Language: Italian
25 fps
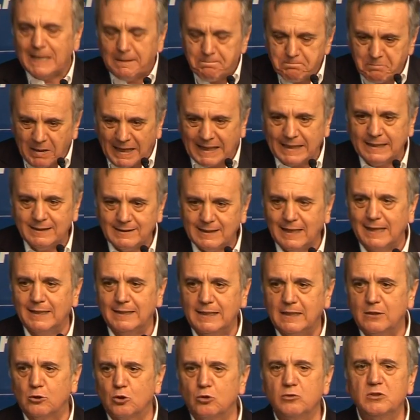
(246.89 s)
a parità
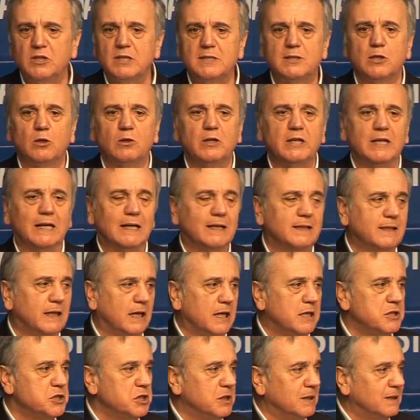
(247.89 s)
di condizioni della
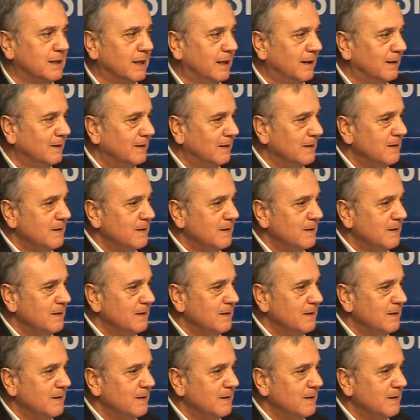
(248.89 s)
crescita.